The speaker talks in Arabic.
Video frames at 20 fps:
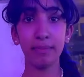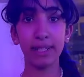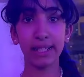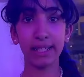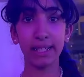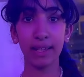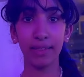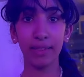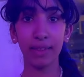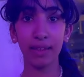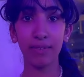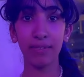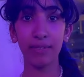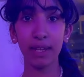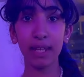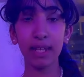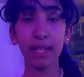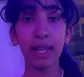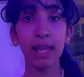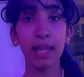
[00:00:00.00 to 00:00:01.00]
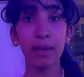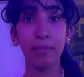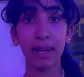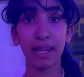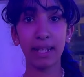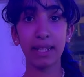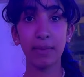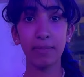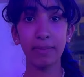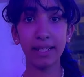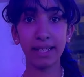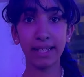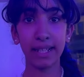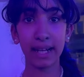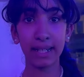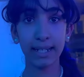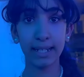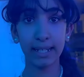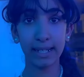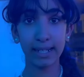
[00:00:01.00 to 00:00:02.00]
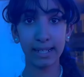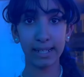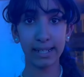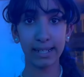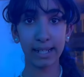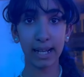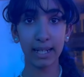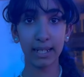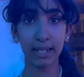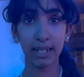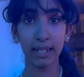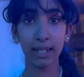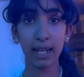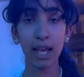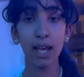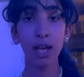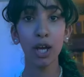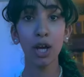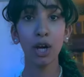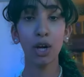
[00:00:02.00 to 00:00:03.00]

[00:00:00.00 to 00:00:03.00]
مستضيفين مكتبة زايد الإنسانية